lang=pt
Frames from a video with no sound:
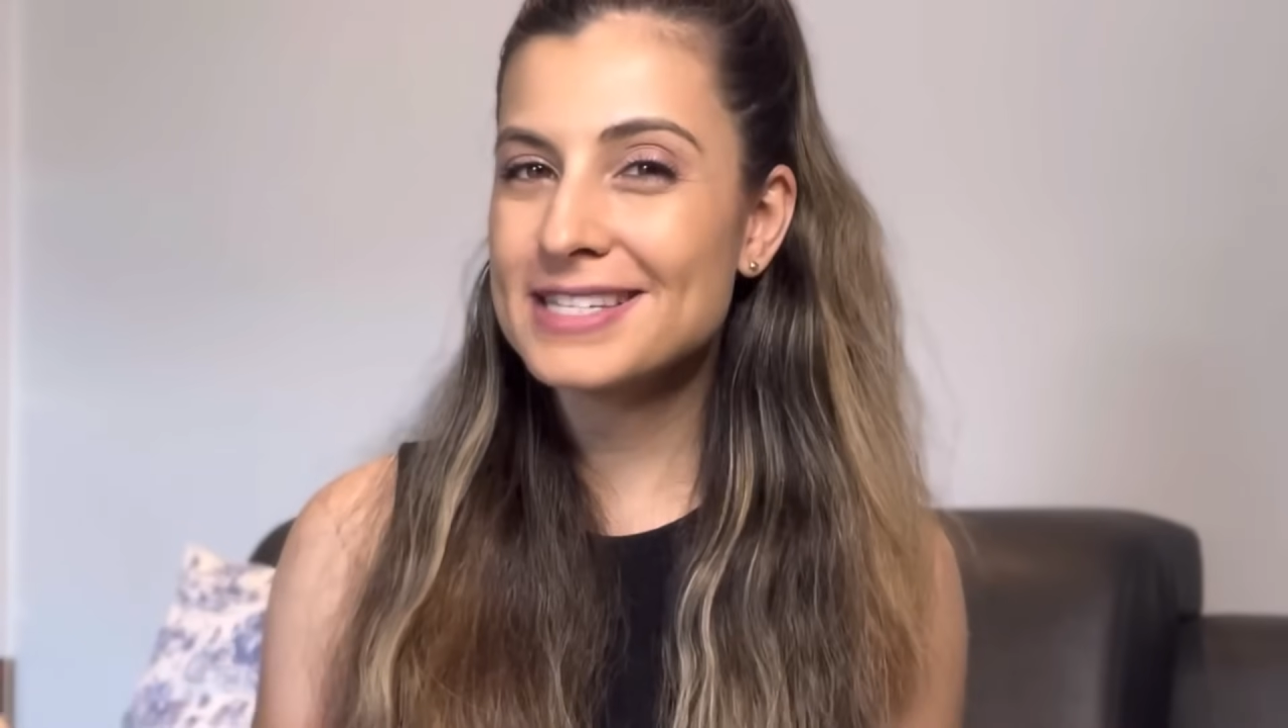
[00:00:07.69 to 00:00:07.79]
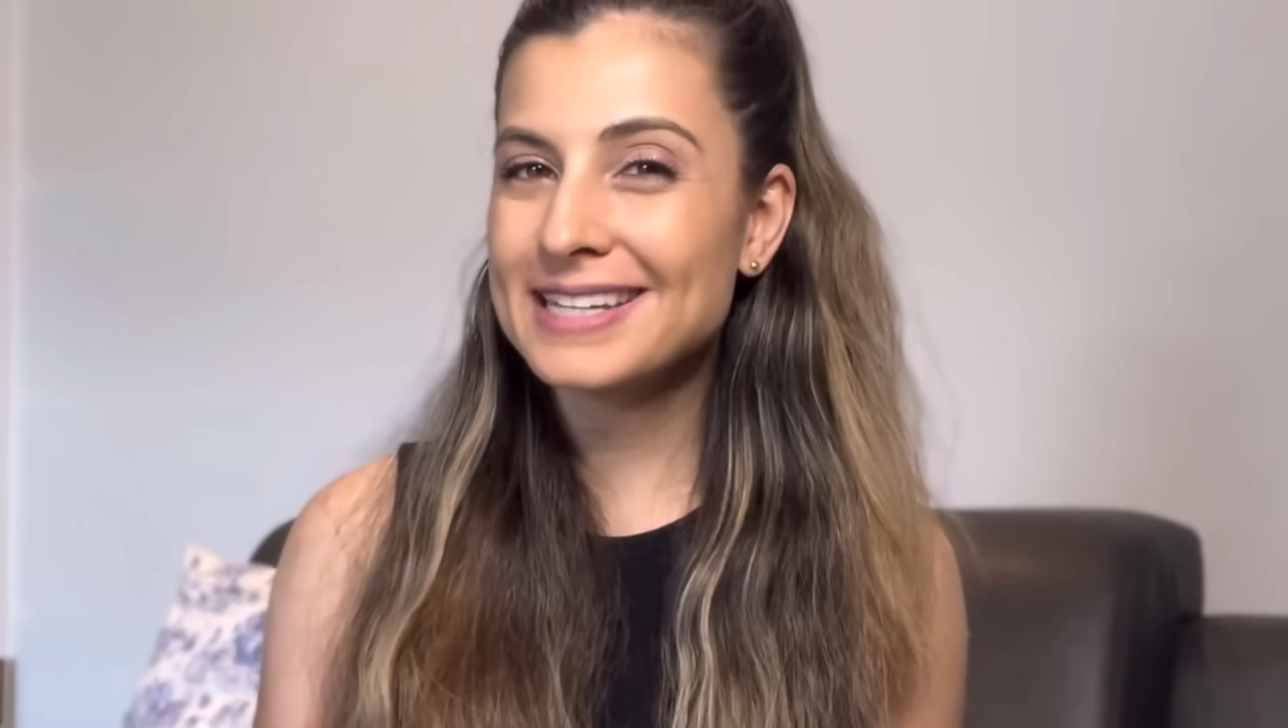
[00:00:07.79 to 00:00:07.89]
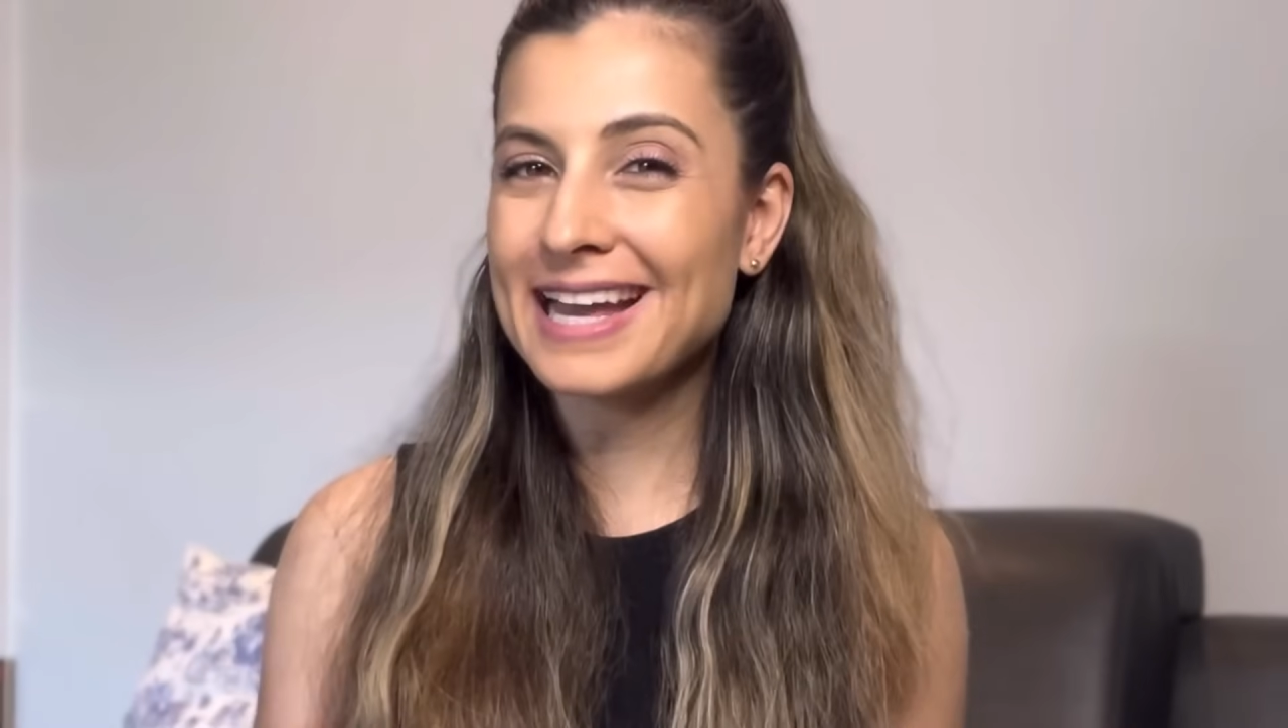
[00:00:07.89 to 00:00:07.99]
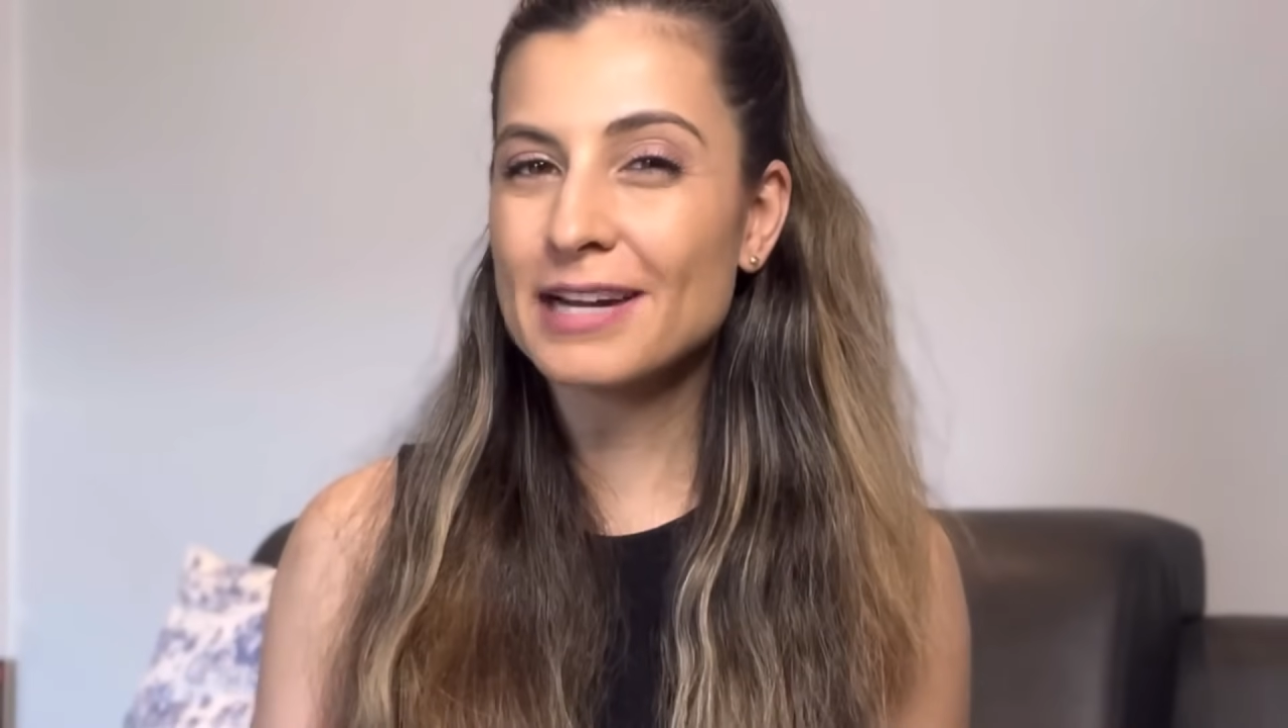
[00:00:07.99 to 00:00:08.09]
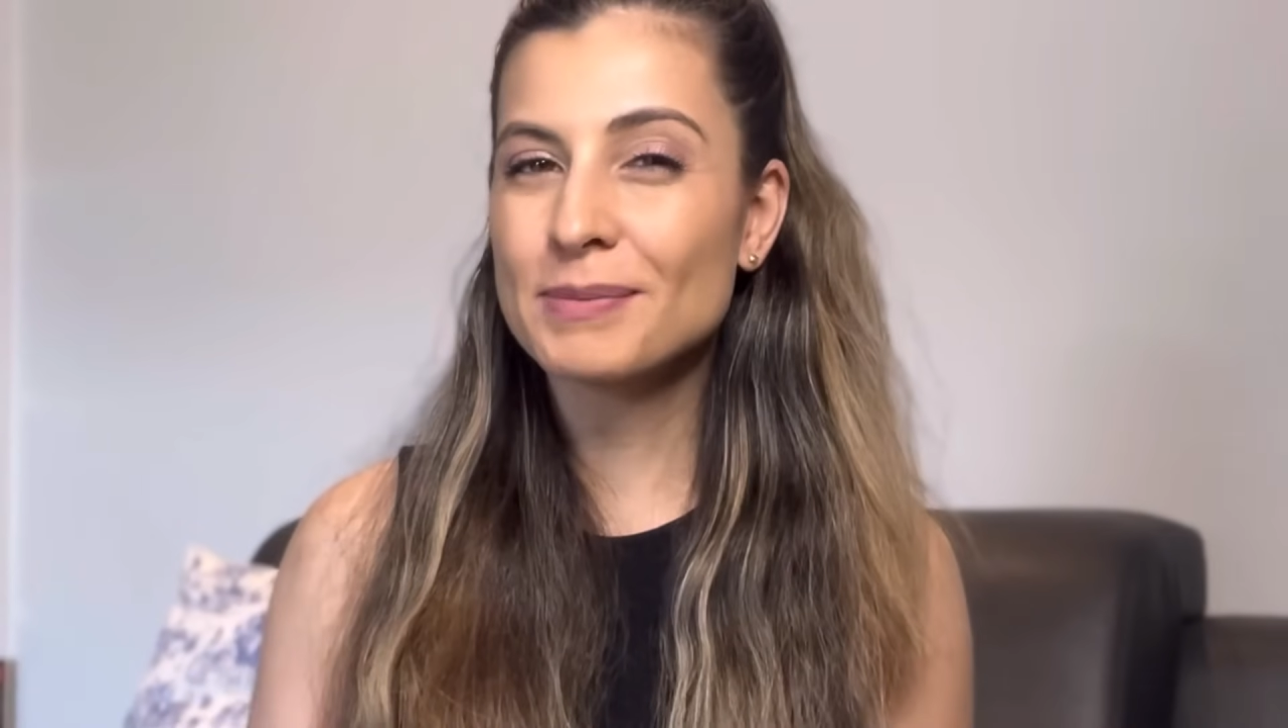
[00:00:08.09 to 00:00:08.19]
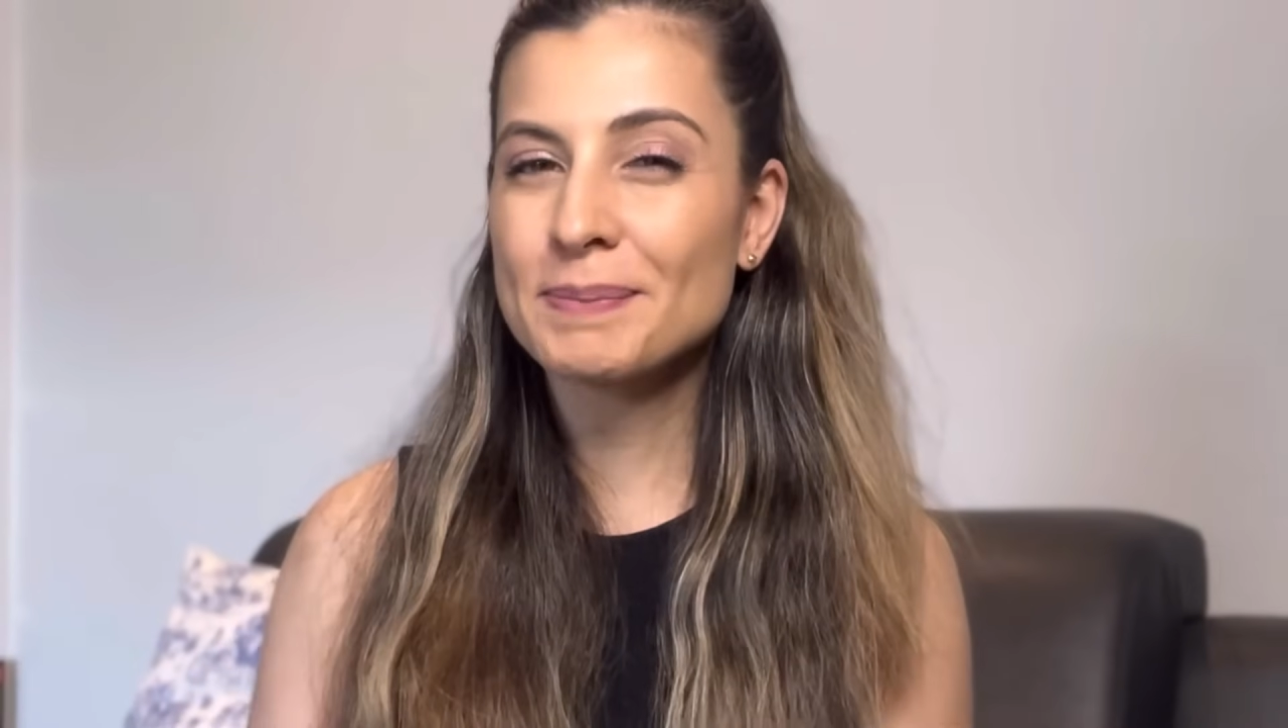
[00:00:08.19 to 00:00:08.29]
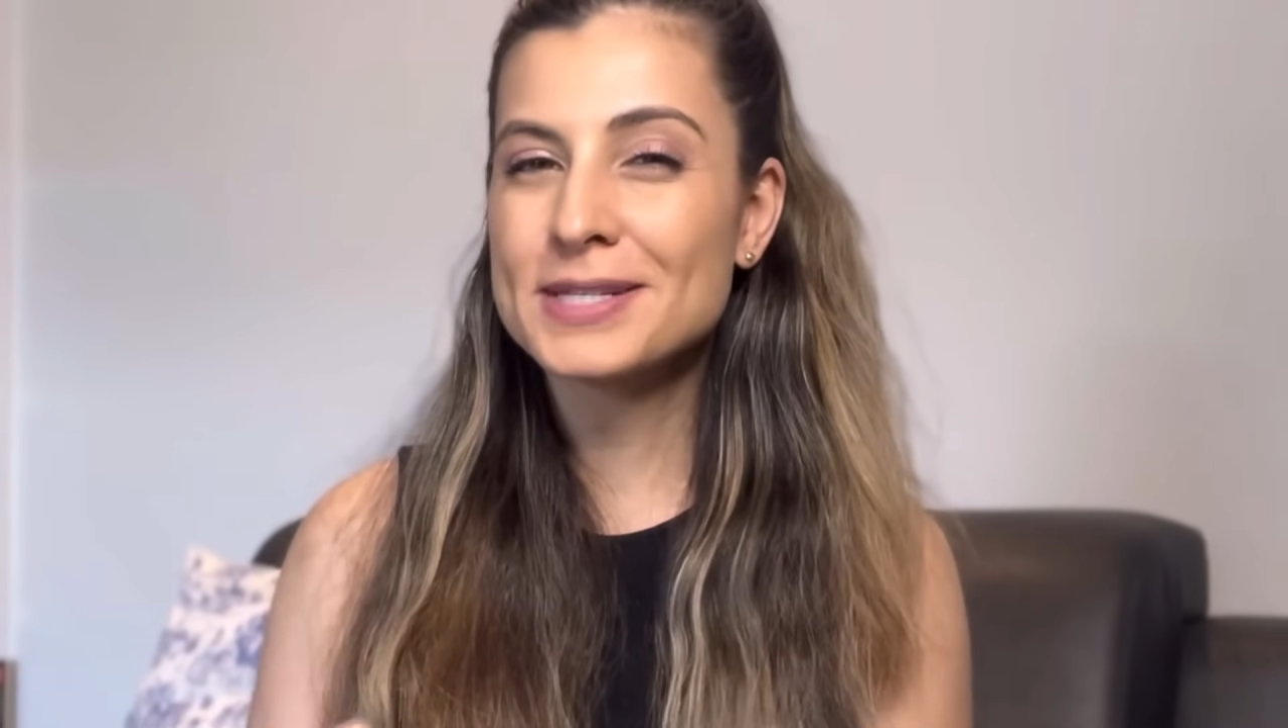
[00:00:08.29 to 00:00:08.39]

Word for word: ensinar uma